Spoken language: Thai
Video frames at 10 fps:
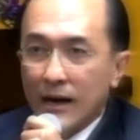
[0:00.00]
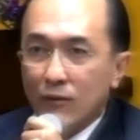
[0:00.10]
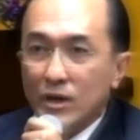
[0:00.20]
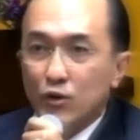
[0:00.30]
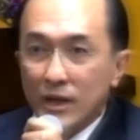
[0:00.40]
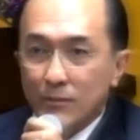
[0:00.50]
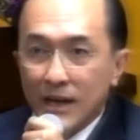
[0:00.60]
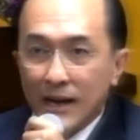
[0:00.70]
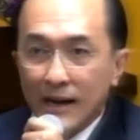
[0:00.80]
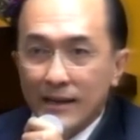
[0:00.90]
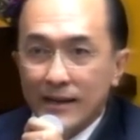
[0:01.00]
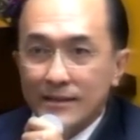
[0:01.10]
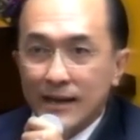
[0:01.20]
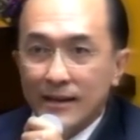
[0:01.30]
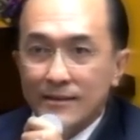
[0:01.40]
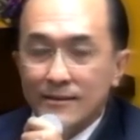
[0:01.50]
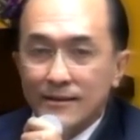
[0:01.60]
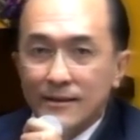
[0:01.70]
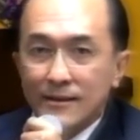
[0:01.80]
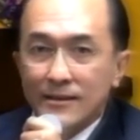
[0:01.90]
วัตถุดิบในการเลี้ยงสัตว์
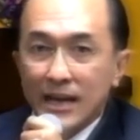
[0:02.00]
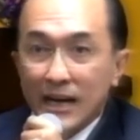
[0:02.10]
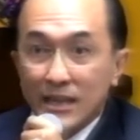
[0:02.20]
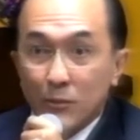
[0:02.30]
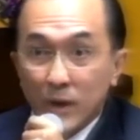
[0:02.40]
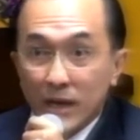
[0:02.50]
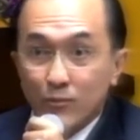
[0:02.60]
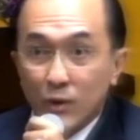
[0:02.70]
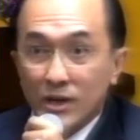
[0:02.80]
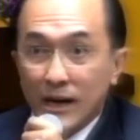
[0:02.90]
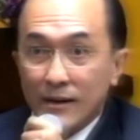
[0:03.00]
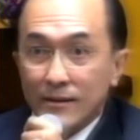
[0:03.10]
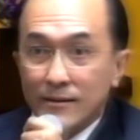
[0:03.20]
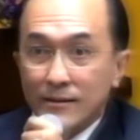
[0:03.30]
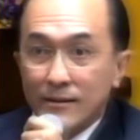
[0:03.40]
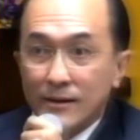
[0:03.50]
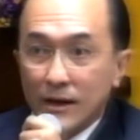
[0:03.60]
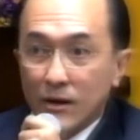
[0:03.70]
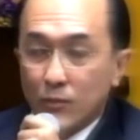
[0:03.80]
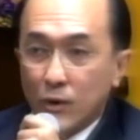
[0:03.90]
ใช้แต่เมนโปรดักต
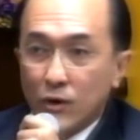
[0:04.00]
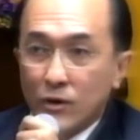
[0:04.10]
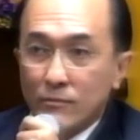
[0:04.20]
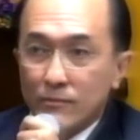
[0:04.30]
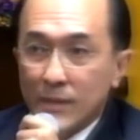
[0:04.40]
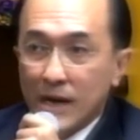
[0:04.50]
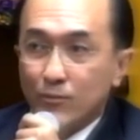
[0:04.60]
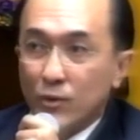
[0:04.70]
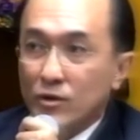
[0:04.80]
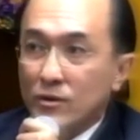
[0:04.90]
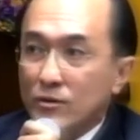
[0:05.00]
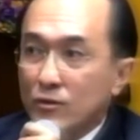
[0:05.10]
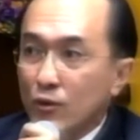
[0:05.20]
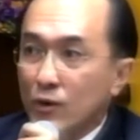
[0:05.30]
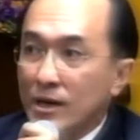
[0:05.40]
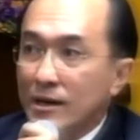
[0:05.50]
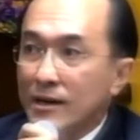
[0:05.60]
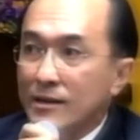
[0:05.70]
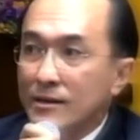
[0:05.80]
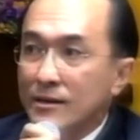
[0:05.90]
ข้าวโพดปลาป่นถั่วเหลือ
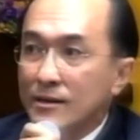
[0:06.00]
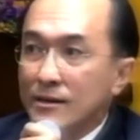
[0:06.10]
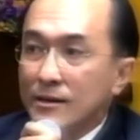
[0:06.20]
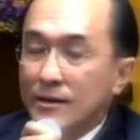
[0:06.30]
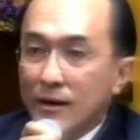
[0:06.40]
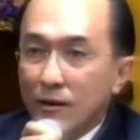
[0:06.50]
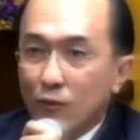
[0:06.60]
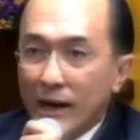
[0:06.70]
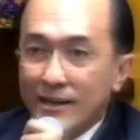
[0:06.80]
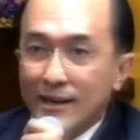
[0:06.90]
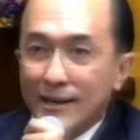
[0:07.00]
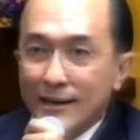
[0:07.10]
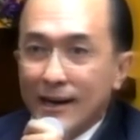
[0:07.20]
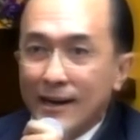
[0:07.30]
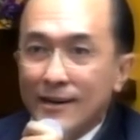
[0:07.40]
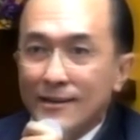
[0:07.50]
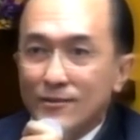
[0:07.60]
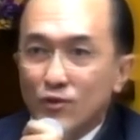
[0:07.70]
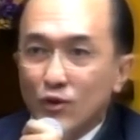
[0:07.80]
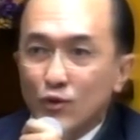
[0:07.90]
ง วันหนึ่งข้างหน้า
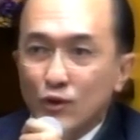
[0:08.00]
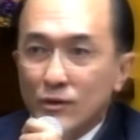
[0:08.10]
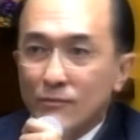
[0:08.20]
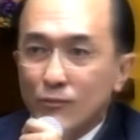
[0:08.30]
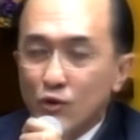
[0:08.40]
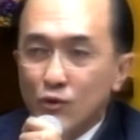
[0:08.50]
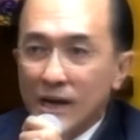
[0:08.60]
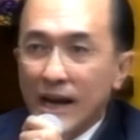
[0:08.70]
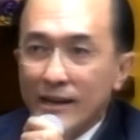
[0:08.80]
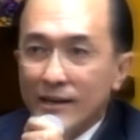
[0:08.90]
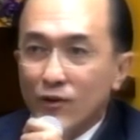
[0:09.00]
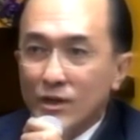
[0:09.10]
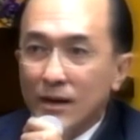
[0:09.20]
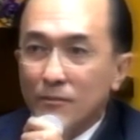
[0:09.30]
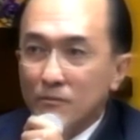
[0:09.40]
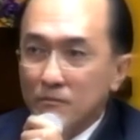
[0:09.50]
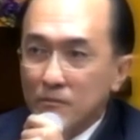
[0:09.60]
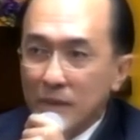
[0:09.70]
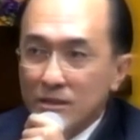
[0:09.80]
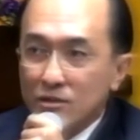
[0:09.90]
ต้นทุนหมูไก่ก็จะ
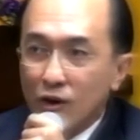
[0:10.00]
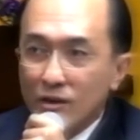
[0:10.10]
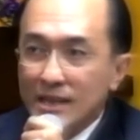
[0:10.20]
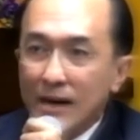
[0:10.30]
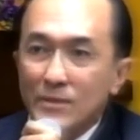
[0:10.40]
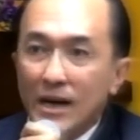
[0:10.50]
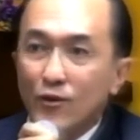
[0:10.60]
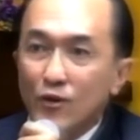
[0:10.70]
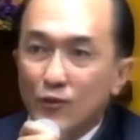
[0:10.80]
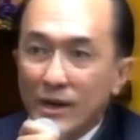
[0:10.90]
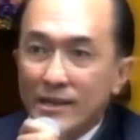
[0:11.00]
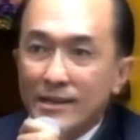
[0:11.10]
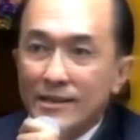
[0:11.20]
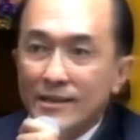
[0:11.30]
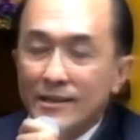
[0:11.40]
เป็นสองสามเท่าของวันนี้